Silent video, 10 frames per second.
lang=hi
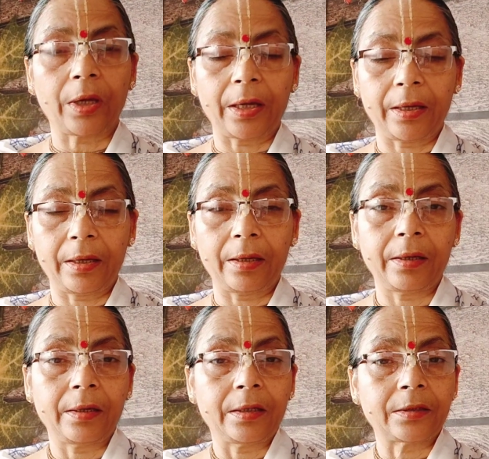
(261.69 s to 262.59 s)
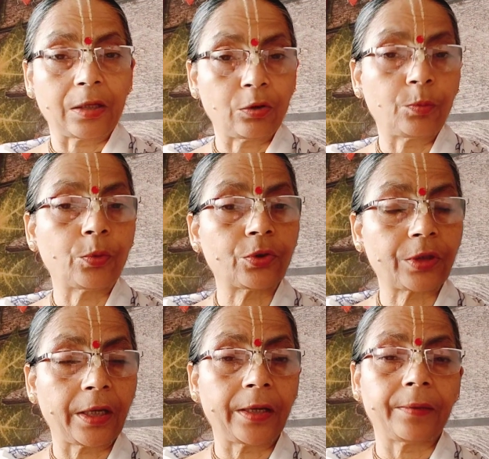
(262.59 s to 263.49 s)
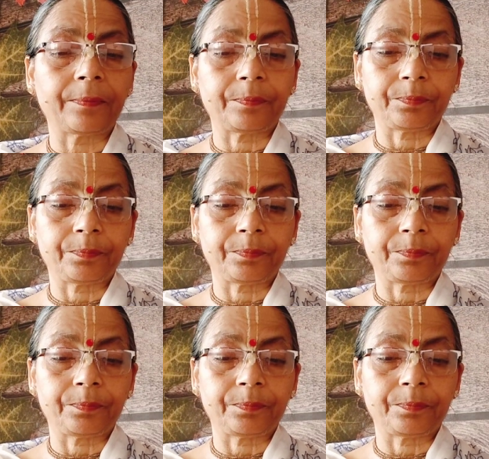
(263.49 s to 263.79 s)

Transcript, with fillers: हैं साधु पुरुष हैं